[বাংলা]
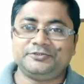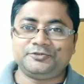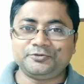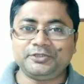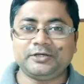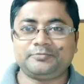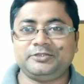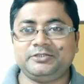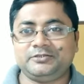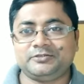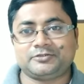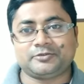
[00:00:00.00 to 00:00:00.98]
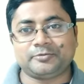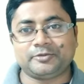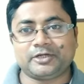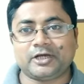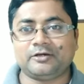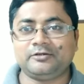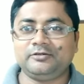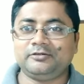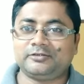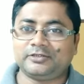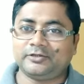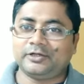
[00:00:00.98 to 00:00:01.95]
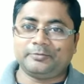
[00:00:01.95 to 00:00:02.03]
যদি আপনি সফল না হন
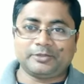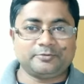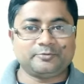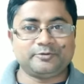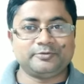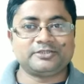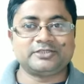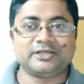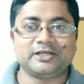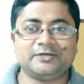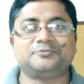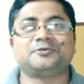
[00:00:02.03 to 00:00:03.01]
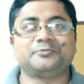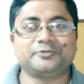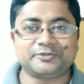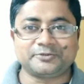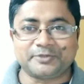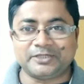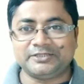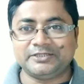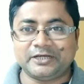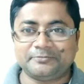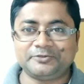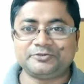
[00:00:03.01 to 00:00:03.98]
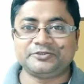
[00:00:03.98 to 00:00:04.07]
তাহলে আমাকে বলবেন যে না আমি সফল হতে পারিনি
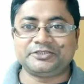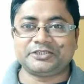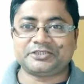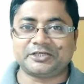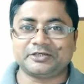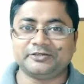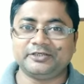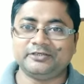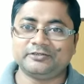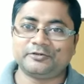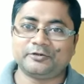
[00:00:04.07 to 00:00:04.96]
আপনি যদি চেষ্টা করেন